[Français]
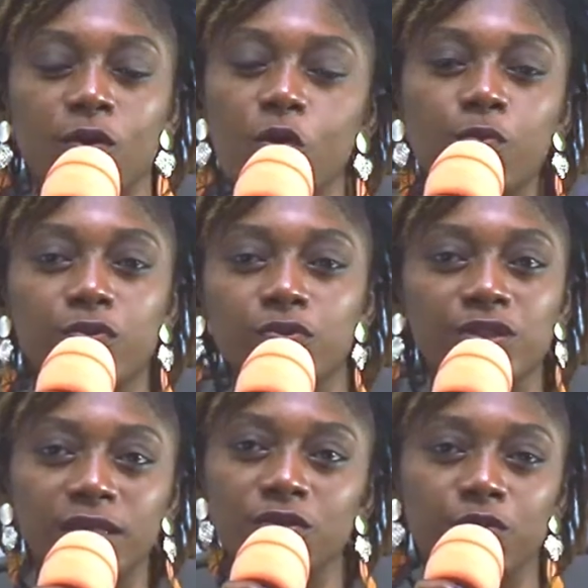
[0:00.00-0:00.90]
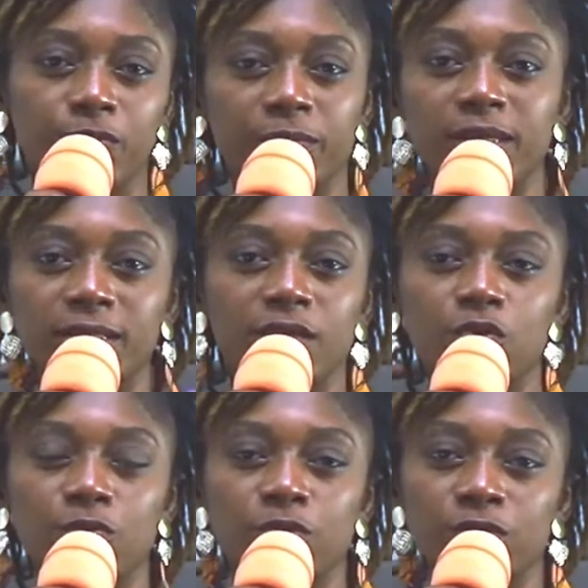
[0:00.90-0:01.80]
grand projet qui nous permettra
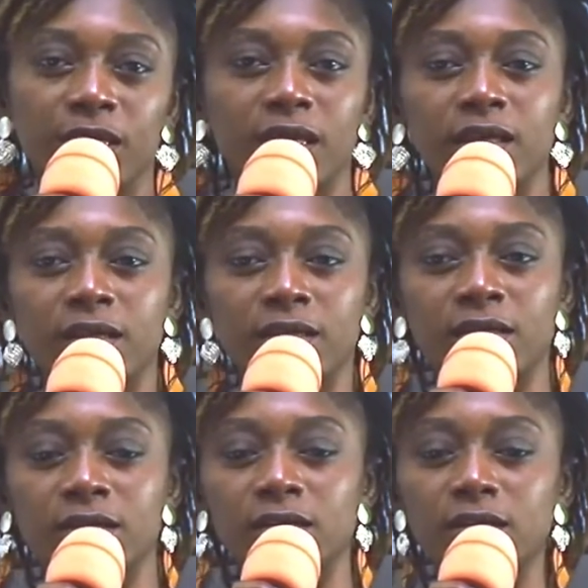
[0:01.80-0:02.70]
de montrer euh,